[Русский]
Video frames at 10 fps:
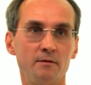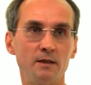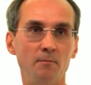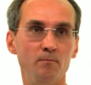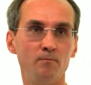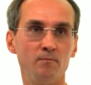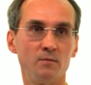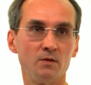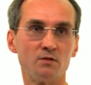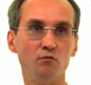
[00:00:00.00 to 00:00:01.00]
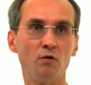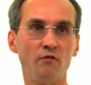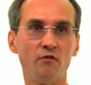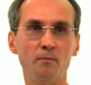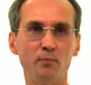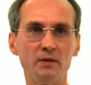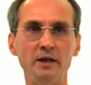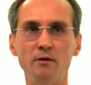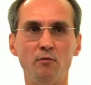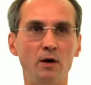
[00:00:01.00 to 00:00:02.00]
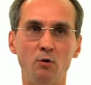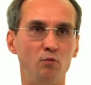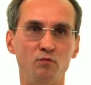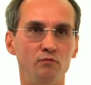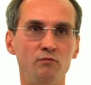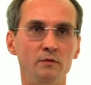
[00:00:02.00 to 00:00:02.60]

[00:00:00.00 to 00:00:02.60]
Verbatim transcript: там звуков MP3, эм вау,